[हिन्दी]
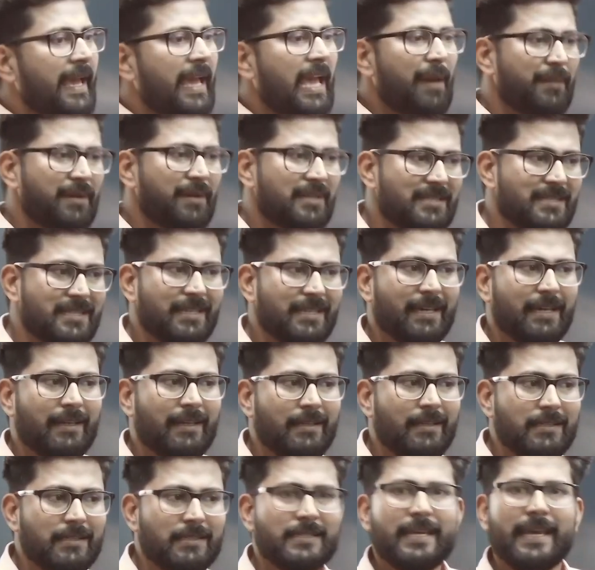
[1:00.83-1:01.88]
एमएससी कर
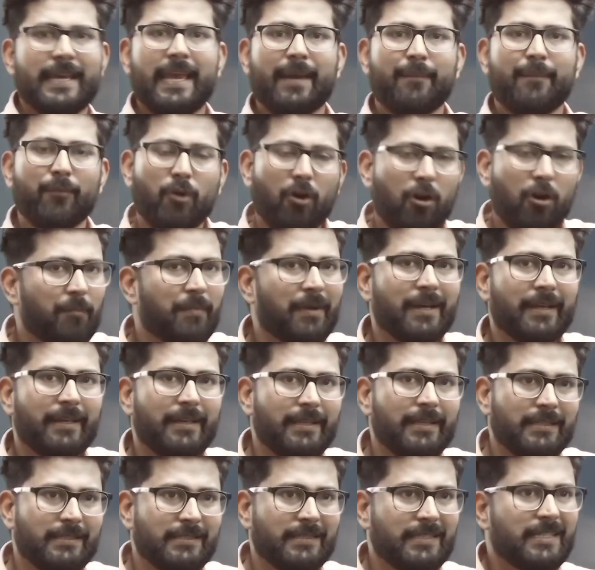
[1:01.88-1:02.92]
लीजिए एमकॉम कर
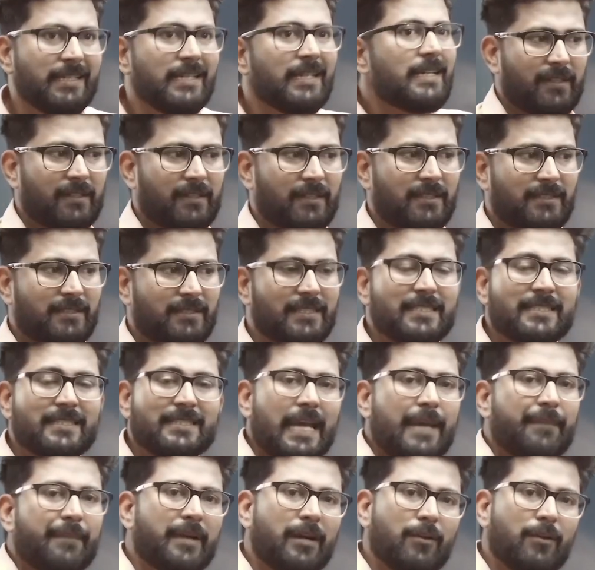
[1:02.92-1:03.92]
लीजिए जिस टाइप का